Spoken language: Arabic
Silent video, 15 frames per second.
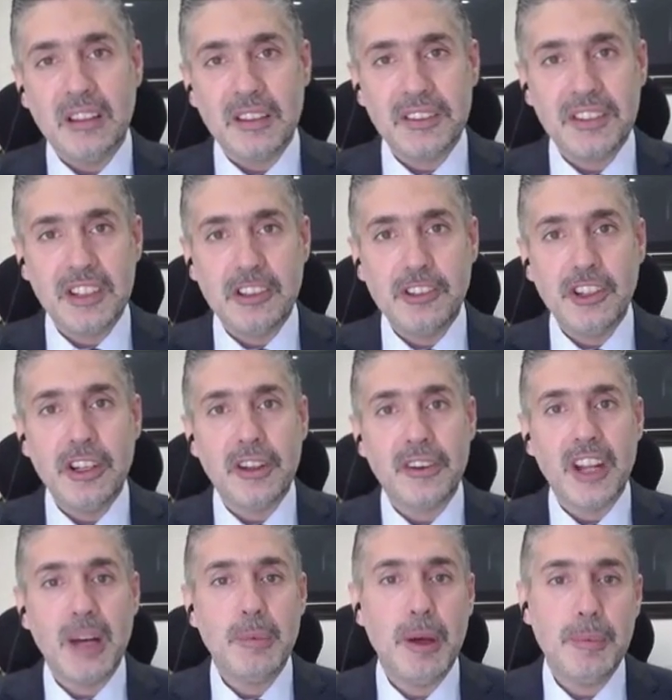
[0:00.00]
الجيل
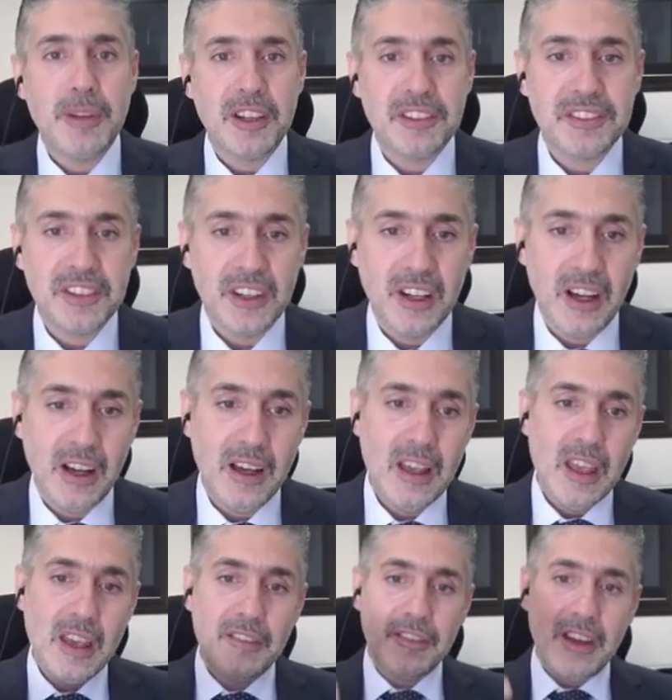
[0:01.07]
الرابع من الصناعه
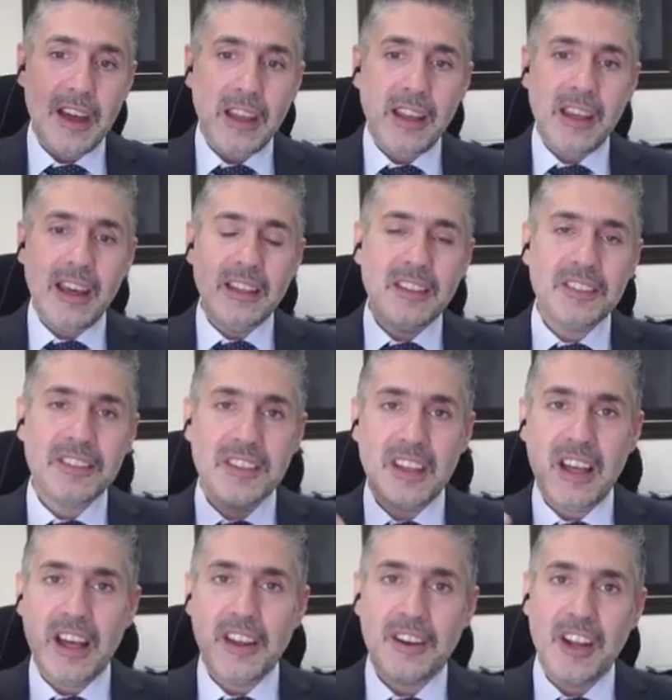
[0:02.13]
فهلا هيدي
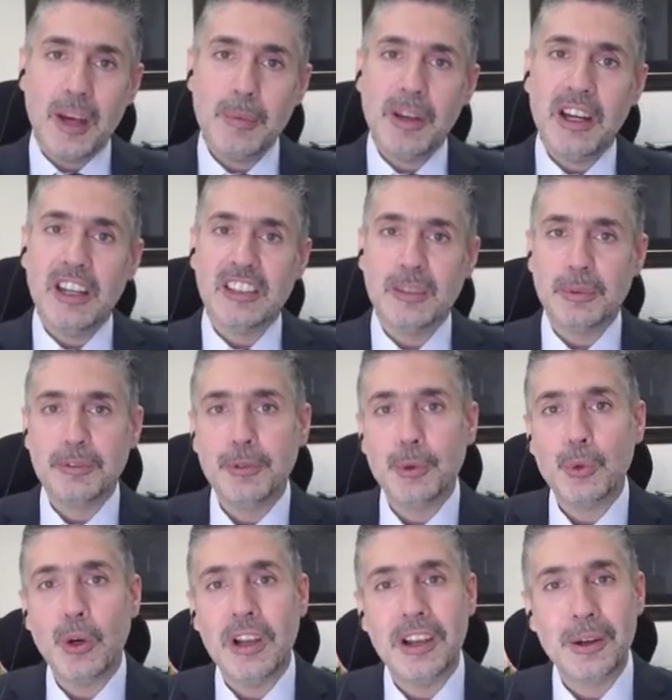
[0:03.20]
الصناعه الرابعه اذا
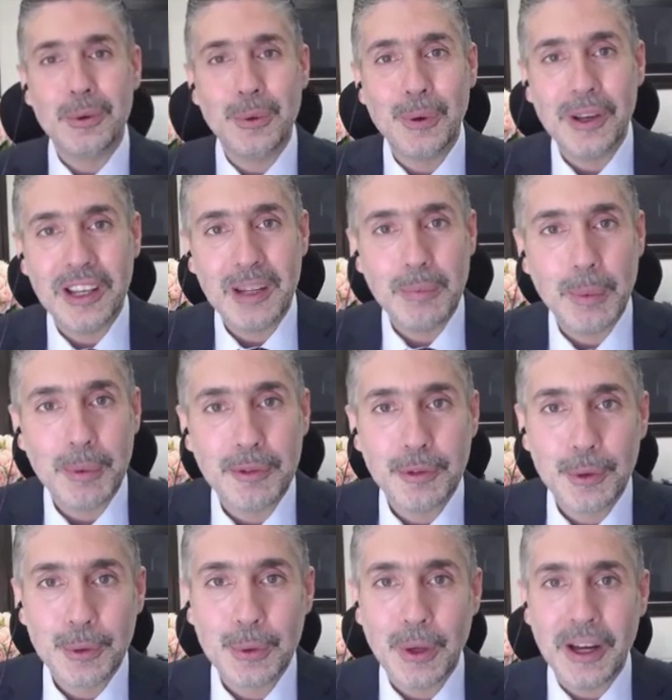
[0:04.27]
بتفوتوا على جوجل اما
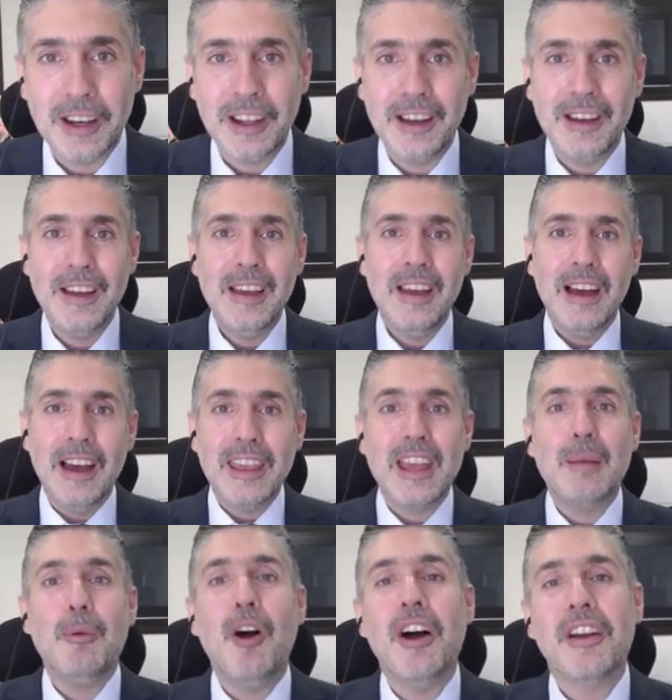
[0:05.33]
بتفوتوا على اي
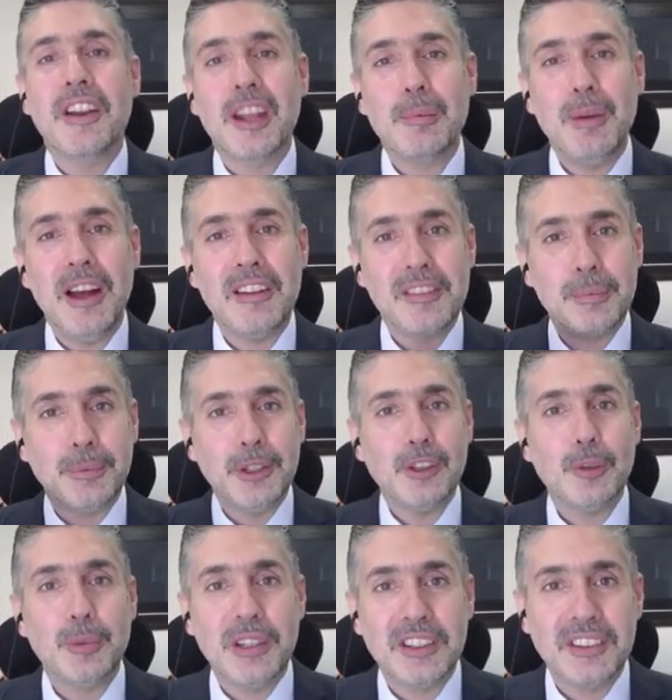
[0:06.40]
محرك بحث
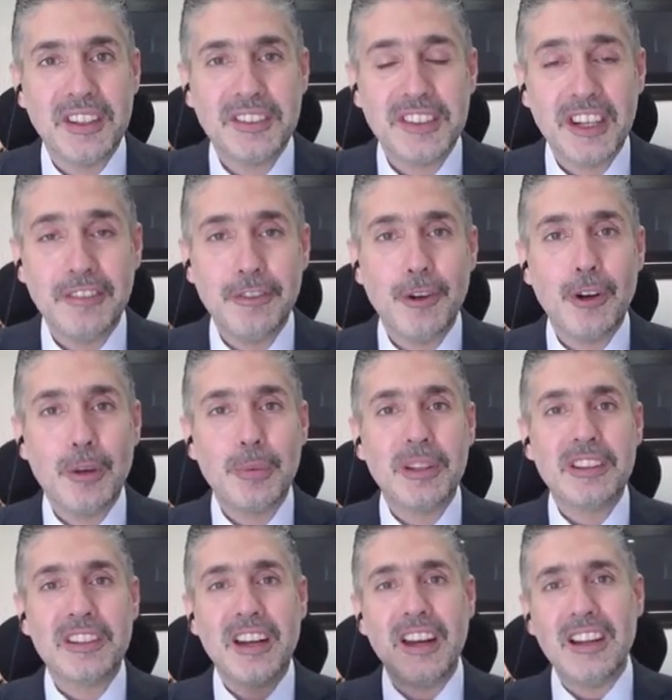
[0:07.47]
بتكتب الاندستري فول
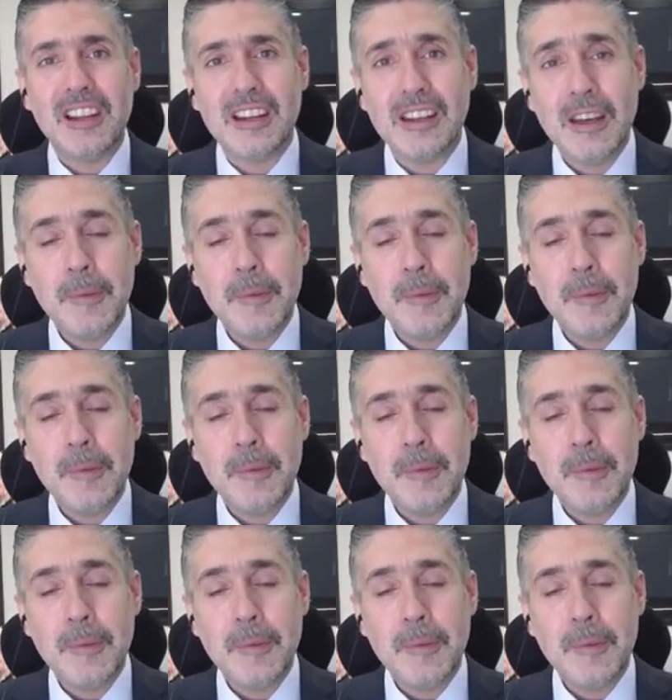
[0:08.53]
بيطلع لك